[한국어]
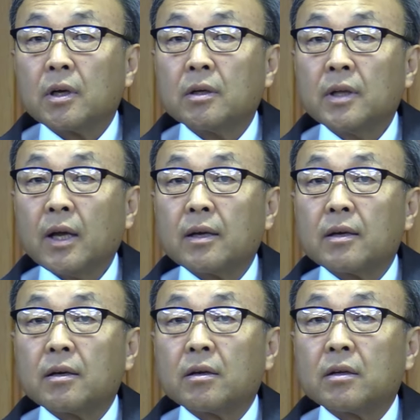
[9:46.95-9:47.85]
근데
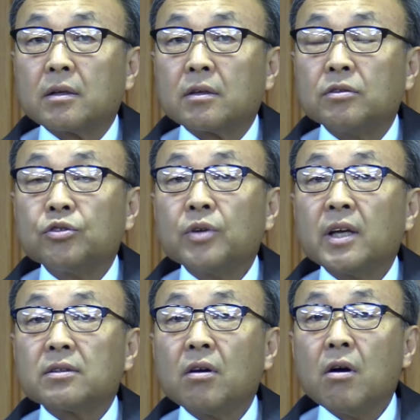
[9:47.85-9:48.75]
그
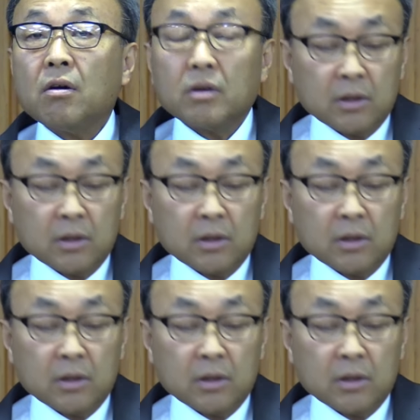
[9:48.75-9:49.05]
중에서